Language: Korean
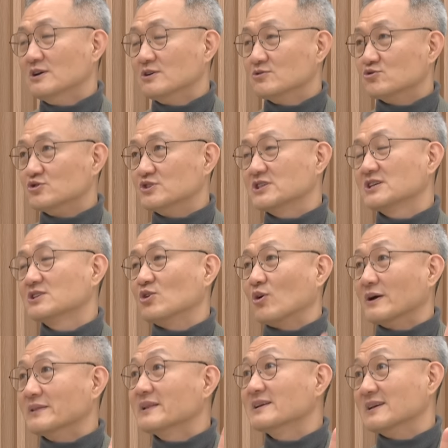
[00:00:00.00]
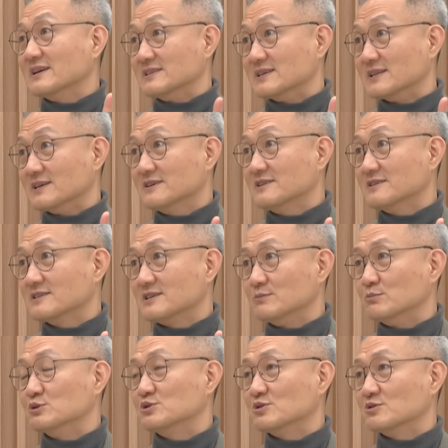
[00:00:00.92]
주식이 더 간다는 얘기잖아요.
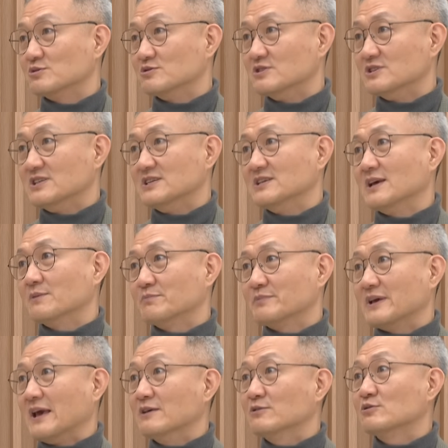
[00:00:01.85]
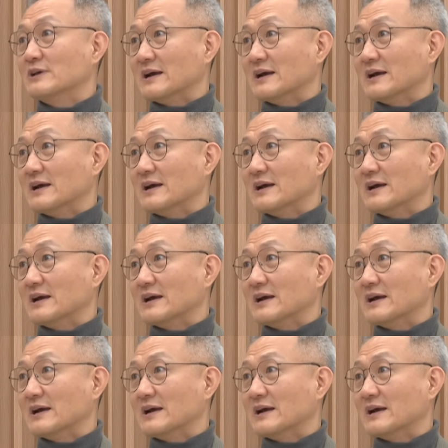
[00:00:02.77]
기본적으로는 이게 계속 음.